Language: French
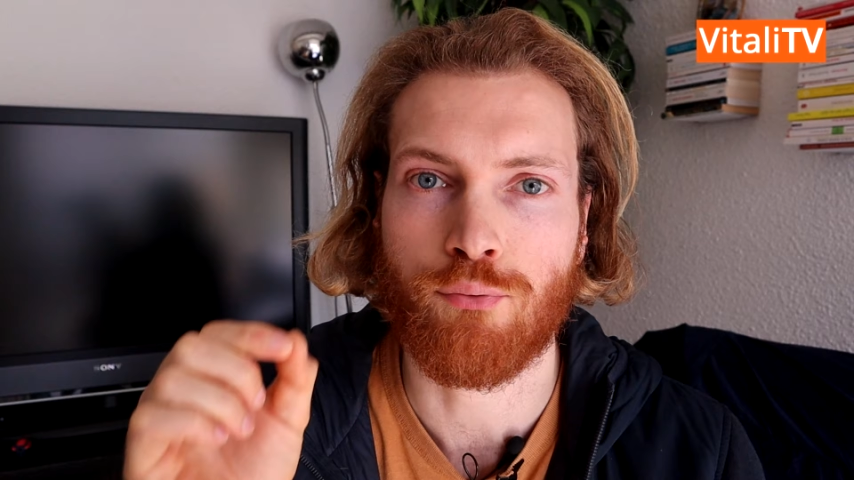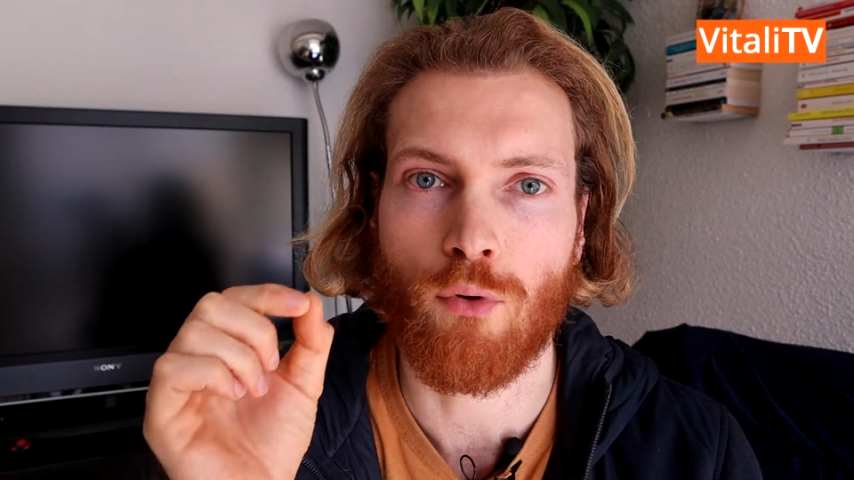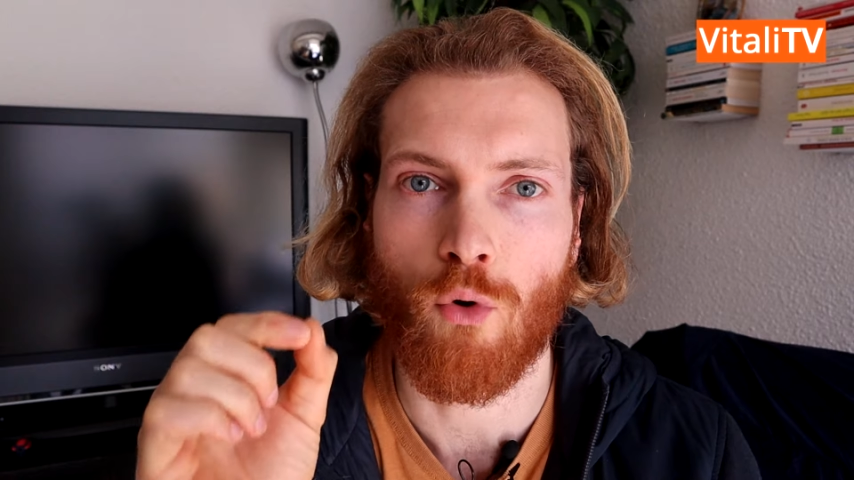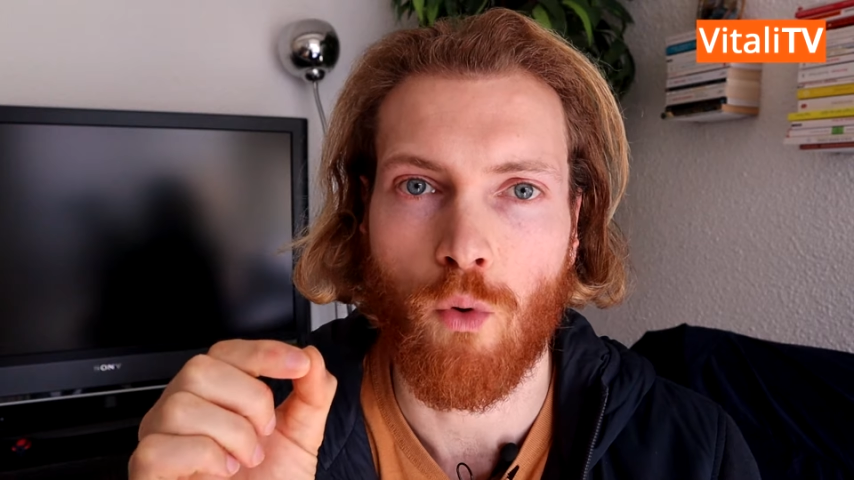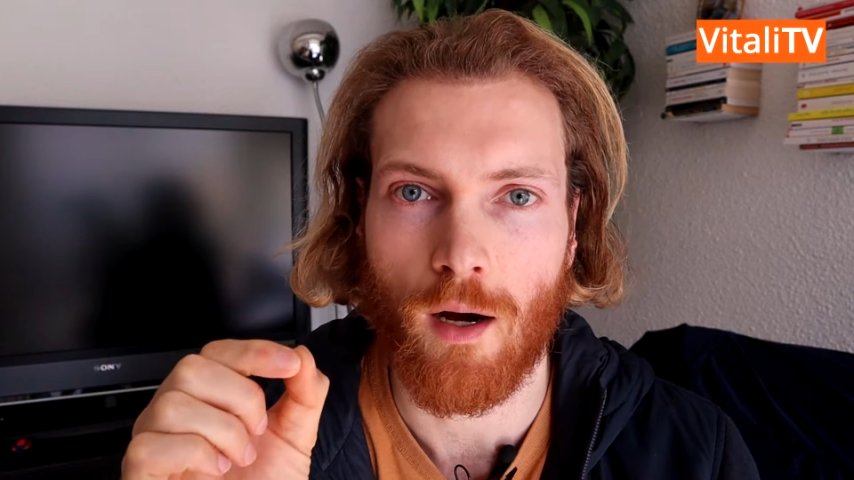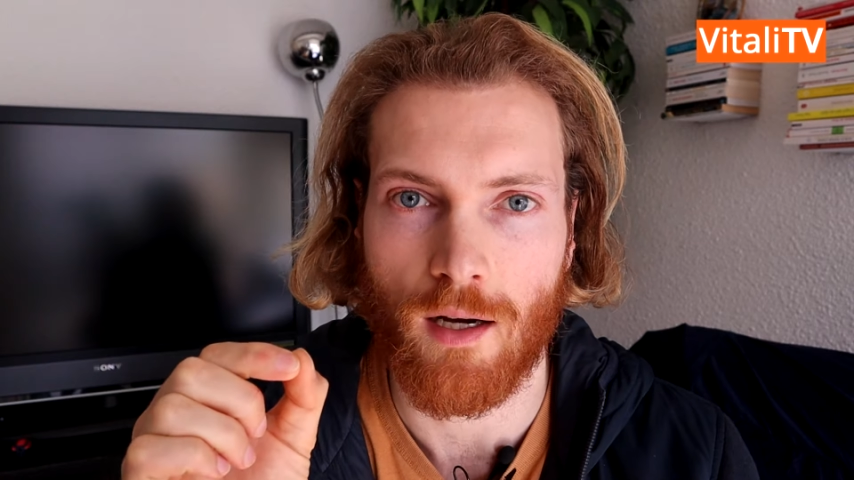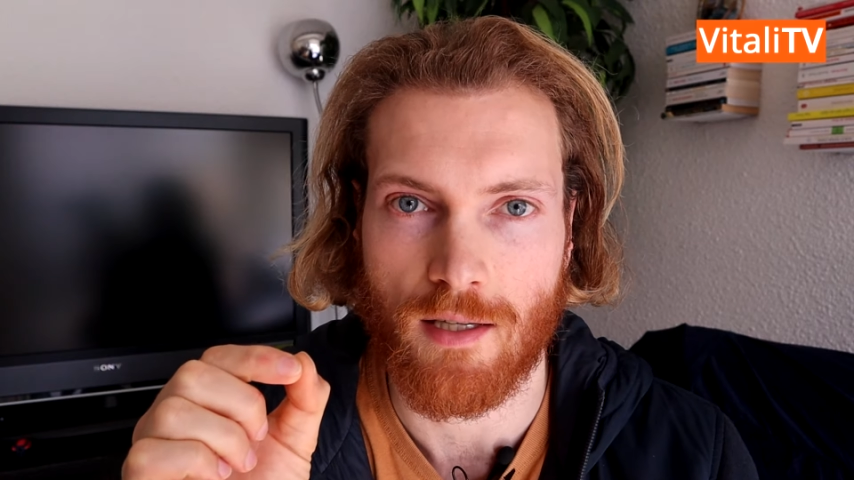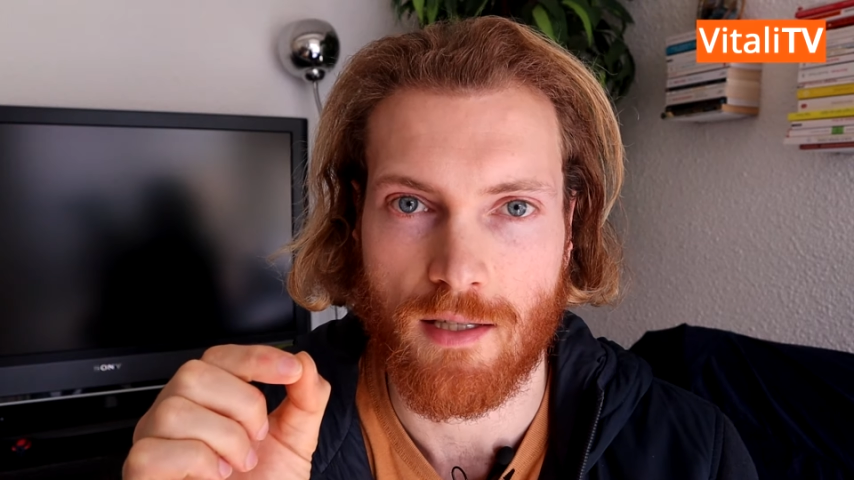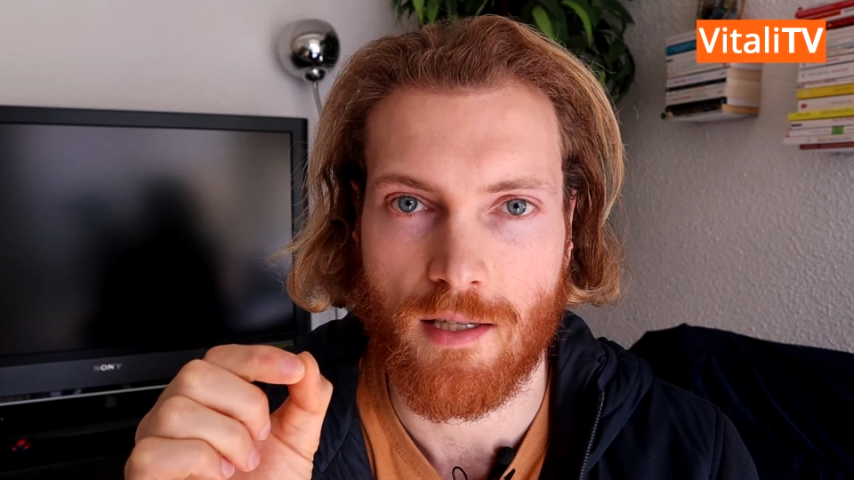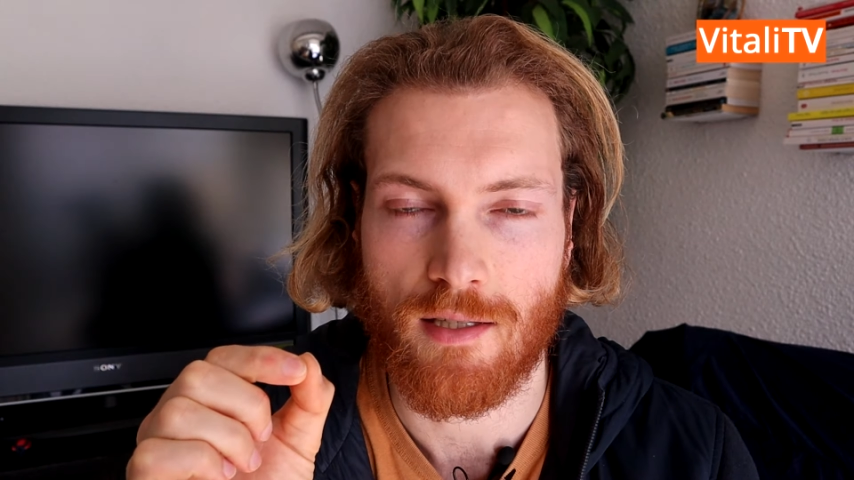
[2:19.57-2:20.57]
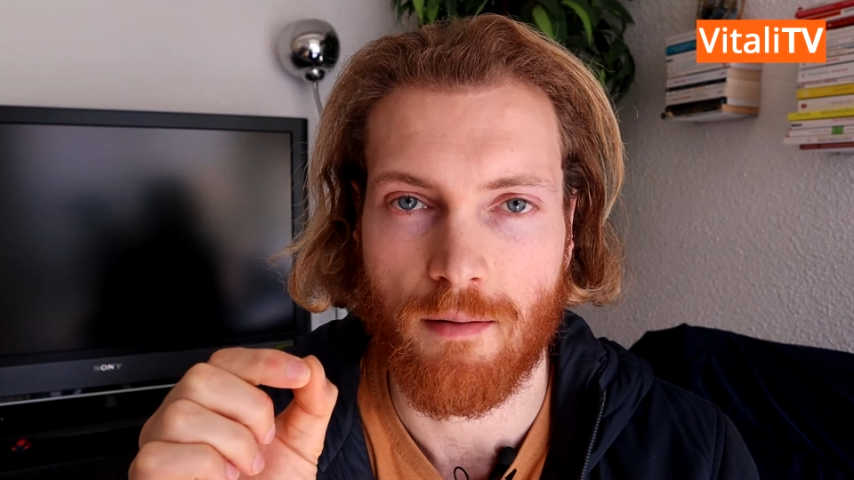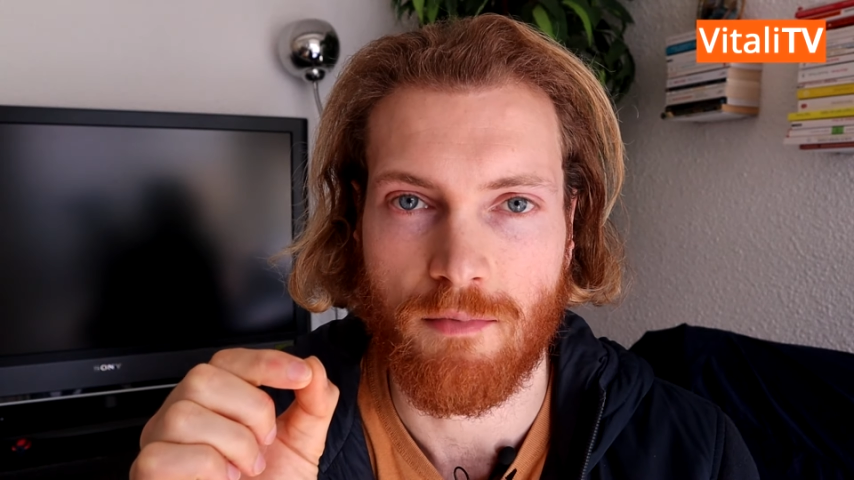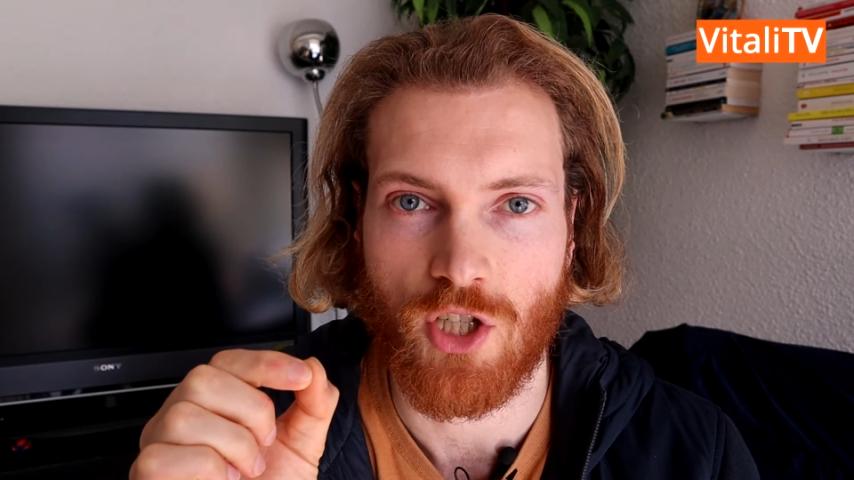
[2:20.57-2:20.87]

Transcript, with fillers: pourquoi un système